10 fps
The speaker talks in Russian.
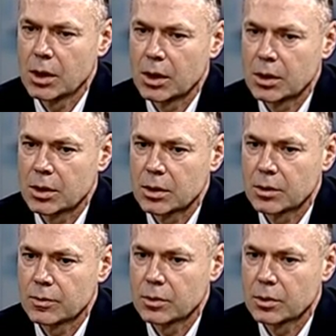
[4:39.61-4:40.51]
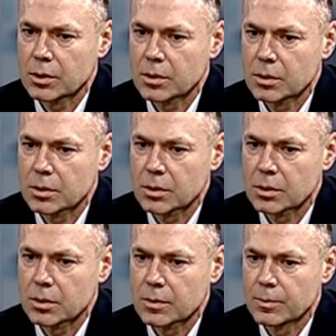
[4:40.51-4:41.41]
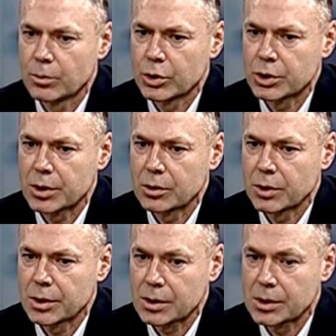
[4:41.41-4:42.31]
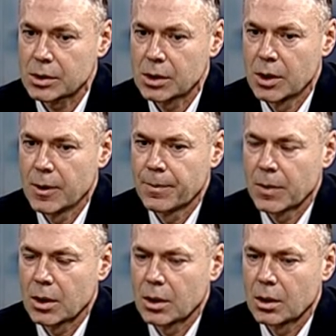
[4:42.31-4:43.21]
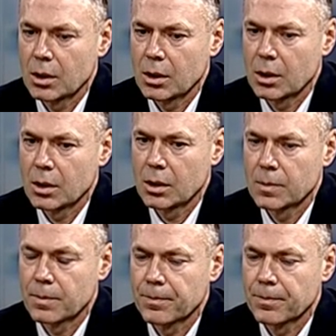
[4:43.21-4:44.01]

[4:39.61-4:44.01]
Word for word: это его э, больше конкурентность и,